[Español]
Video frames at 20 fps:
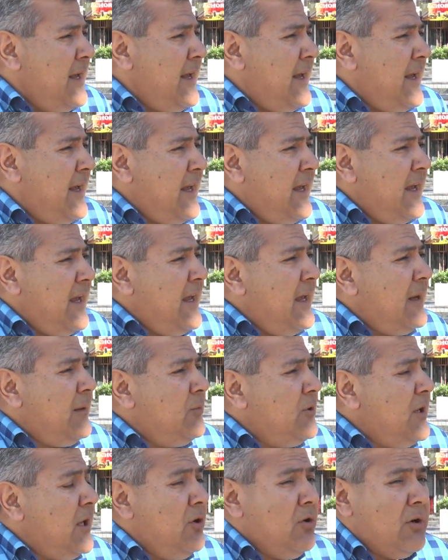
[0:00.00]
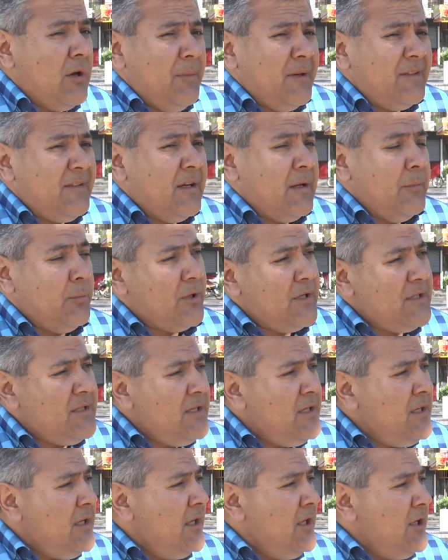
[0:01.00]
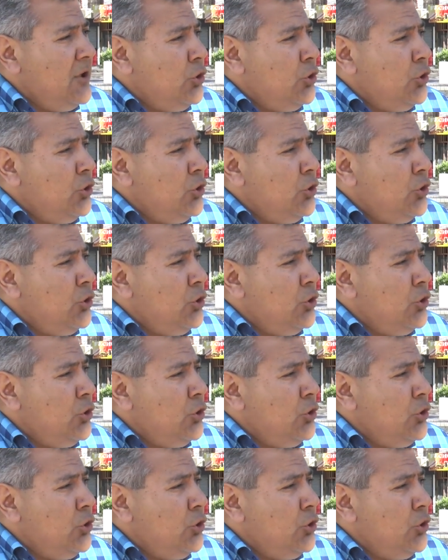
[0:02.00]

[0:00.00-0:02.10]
Eh, el Mundial lo que pasa es que por allí